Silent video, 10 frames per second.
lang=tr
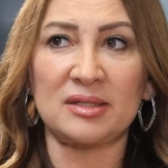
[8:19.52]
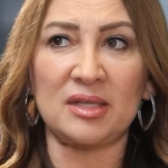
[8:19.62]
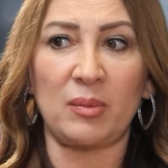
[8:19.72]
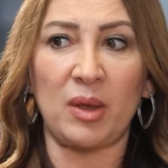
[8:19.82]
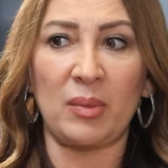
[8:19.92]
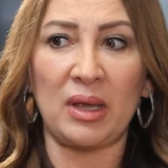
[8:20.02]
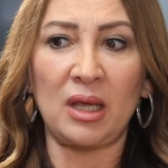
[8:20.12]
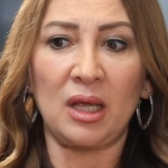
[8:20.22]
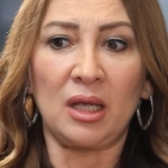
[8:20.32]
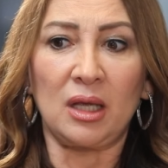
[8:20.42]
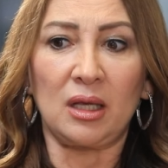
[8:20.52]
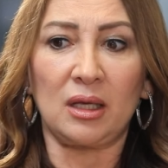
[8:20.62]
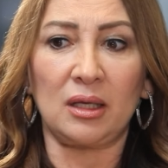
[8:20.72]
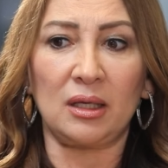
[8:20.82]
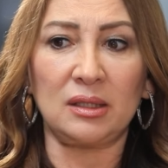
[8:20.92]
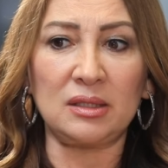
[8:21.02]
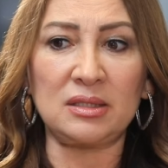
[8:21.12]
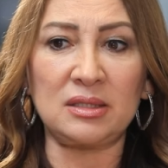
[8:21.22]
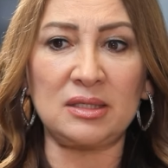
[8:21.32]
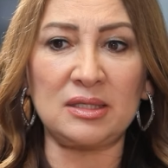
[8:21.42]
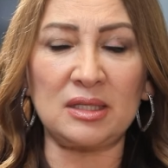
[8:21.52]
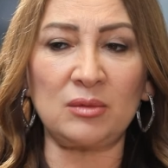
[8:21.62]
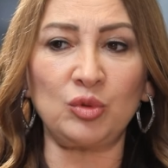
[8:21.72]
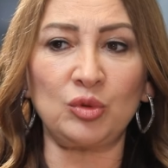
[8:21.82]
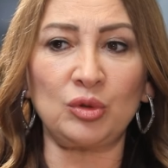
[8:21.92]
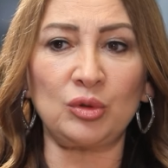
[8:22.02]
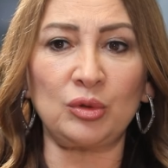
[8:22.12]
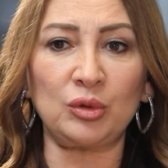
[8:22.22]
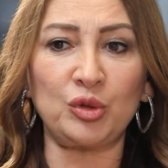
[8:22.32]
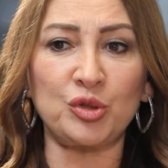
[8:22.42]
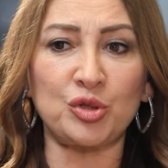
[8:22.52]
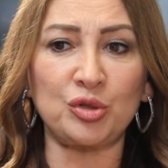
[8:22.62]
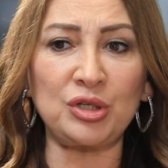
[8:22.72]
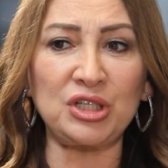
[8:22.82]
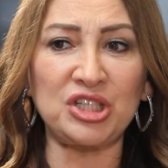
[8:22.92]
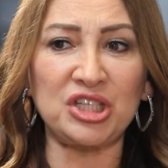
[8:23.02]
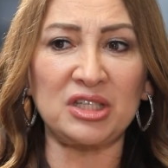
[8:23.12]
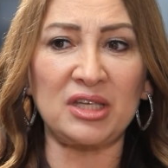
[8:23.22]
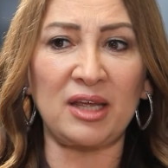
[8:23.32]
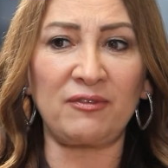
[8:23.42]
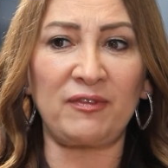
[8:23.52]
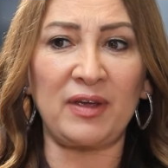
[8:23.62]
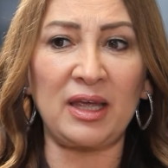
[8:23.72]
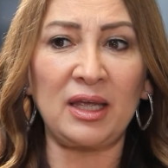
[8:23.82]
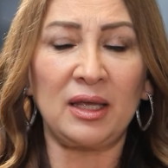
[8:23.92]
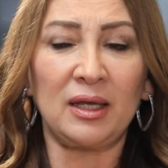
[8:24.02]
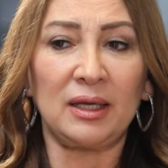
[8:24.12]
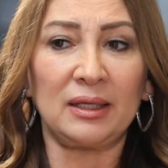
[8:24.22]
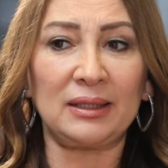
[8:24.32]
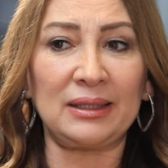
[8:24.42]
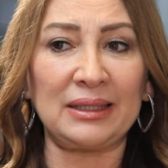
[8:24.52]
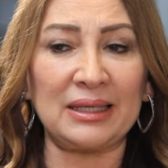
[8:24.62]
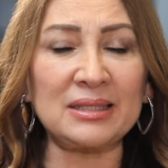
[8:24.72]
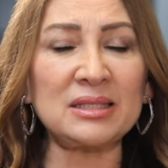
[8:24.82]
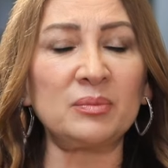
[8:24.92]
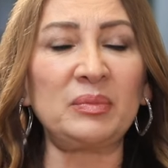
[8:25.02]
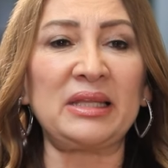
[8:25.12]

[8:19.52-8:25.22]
sebebi e, sizin bunu hoşu içinde ve nasıl